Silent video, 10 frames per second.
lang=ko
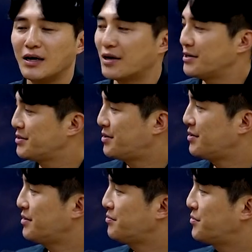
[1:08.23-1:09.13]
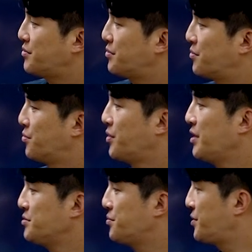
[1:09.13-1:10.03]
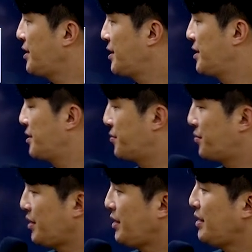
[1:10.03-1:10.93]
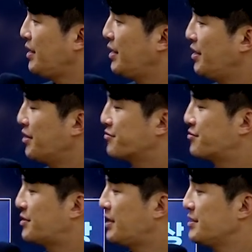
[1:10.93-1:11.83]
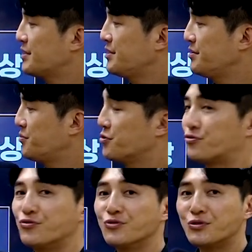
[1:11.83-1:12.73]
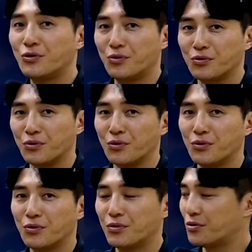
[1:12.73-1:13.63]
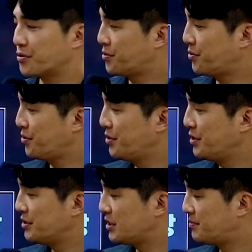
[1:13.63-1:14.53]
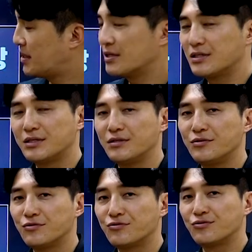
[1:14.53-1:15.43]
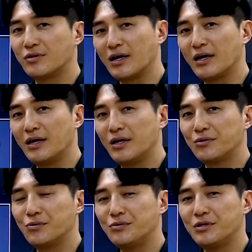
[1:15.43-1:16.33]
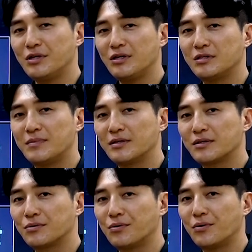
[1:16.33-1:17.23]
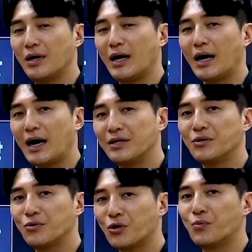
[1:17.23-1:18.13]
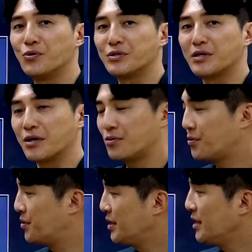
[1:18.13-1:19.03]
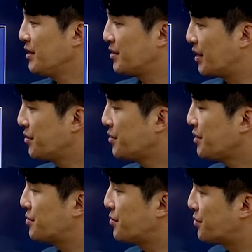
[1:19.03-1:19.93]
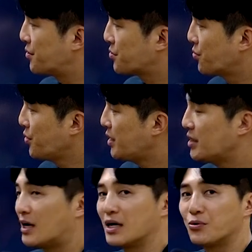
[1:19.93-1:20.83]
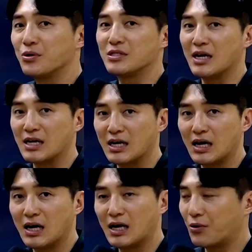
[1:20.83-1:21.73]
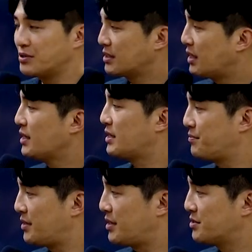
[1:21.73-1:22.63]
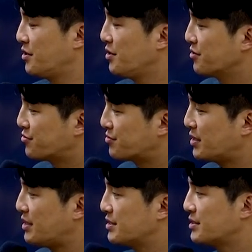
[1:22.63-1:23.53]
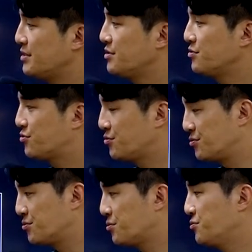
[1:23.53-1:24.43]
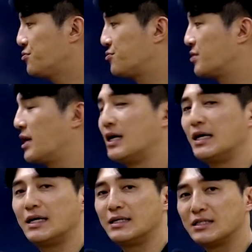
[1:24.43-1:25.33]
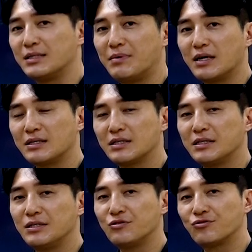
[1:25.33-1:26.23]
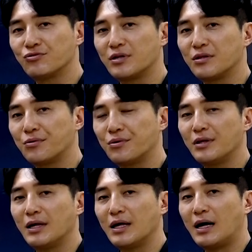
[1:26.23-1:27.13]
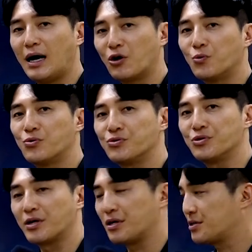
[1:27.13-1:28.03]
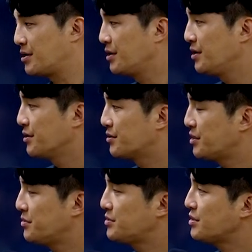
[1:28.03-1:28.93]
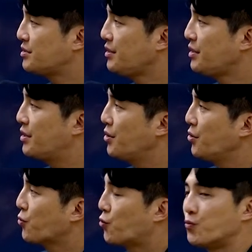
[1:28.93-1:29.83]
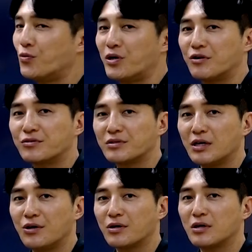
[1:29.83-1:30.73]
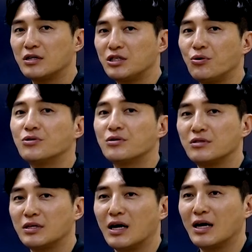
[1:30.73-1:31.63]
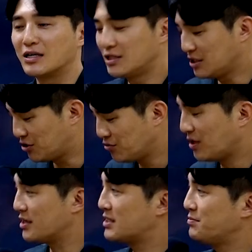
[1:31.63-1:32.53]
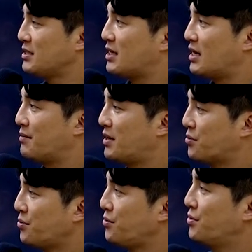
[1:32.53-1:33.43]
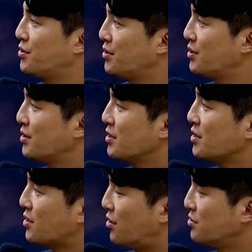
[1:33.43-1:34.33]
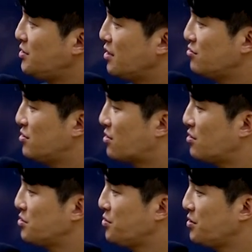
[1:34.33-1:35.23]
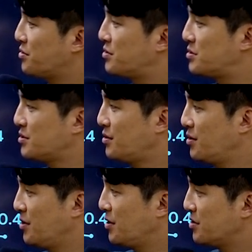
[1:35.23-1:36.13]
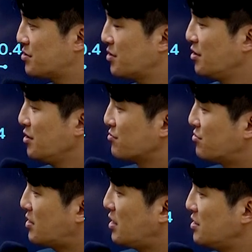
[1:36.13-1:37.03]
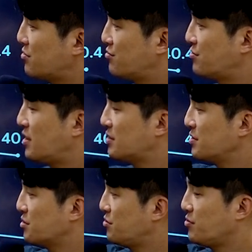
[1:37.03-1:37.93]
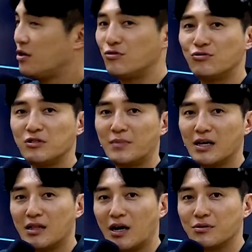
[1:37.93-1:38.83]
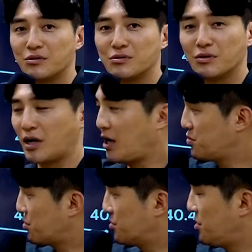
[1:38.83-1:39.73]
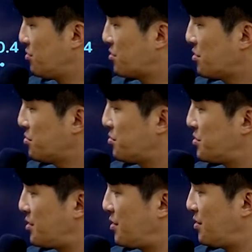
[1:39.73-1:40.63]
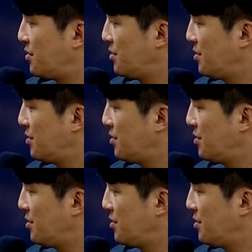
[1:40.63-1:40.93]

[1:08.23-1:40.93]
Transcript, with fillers: 그래서 뭐 올해죠 올해 올해 국가직은 뭐 중정도 그리고 지방직은 충하. 솔직히 지방직도 하 정도로 볼 수 있겠고 내년에도 동일한 난이도이지 않을까라고 생각이 됩니다. 그래서 국가직은 중 또는 중하 지방직은 중하 또는 하로 볼 수 있겠어요. 그러면 최근에 공무원 한국사가 이렇게 쉬워졌느냐? 그 이유가 있습니다. 바로 경쟁률이 떨어지고 있는 것이죠. 그래서 국가직, 구급 같은 경우에 뉴스에 많이 나왔었죠. 계속 경쟁률이 떨어지고 있어요.